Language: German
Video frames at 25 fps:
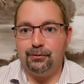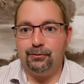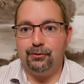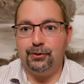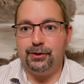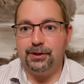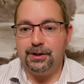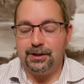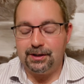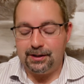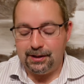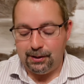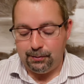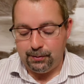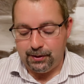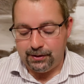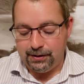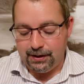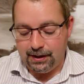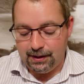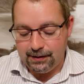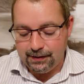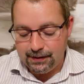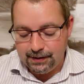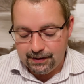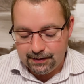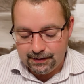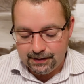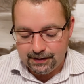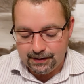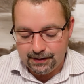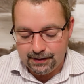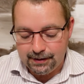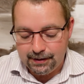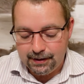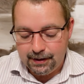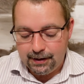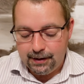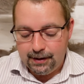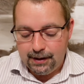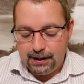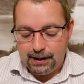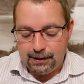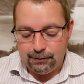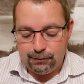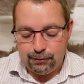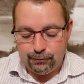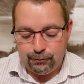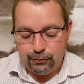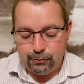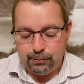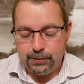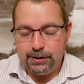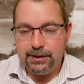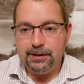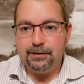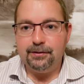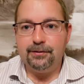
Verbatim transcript: für irgendjemand anderen. Ja. Aber für mich